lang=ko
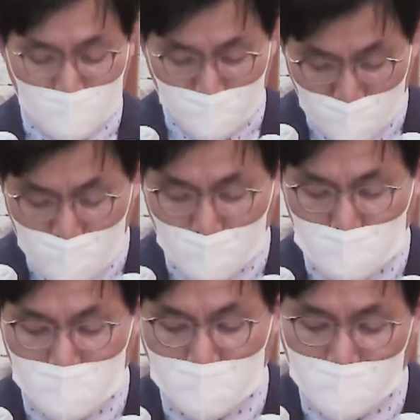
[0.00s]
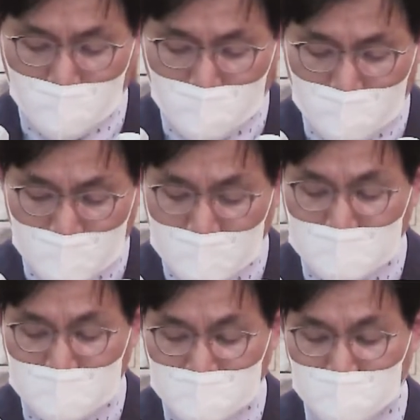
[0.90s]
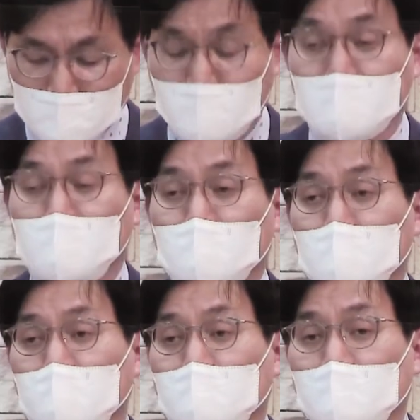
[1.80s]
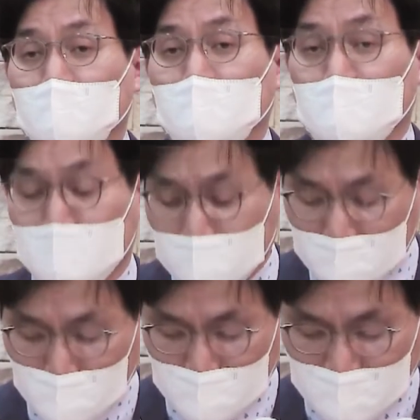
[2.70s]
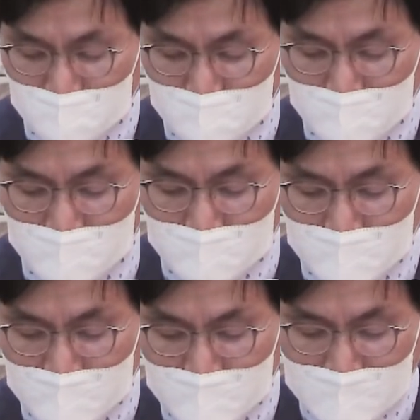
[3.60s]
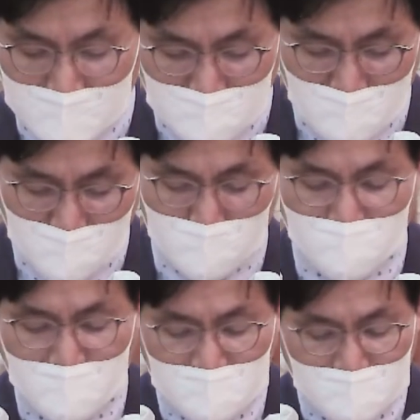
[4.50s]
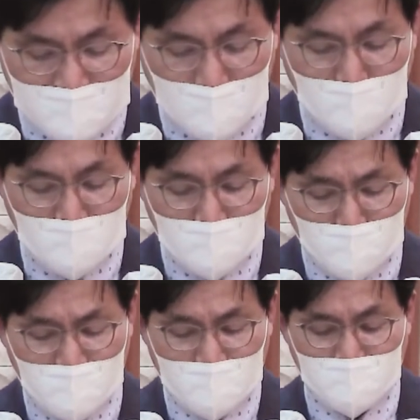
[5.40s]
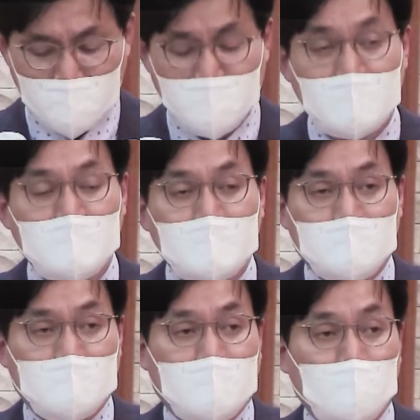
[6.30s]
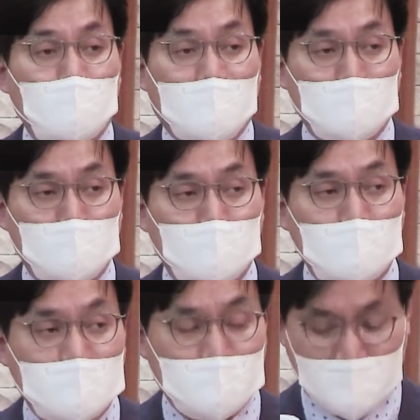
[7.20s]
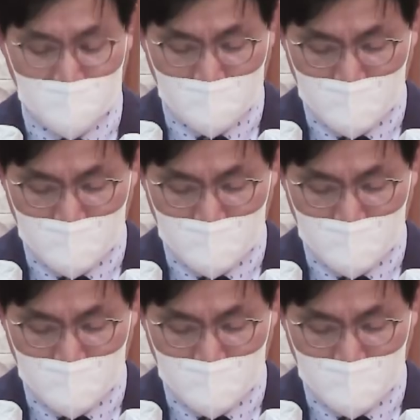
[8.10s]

굴곡도 있고 예기치 않던 위기도 찾아옵니다. 심지어는 불가능의 장벽이 우리 앞을 가로막을 수도 있습니다.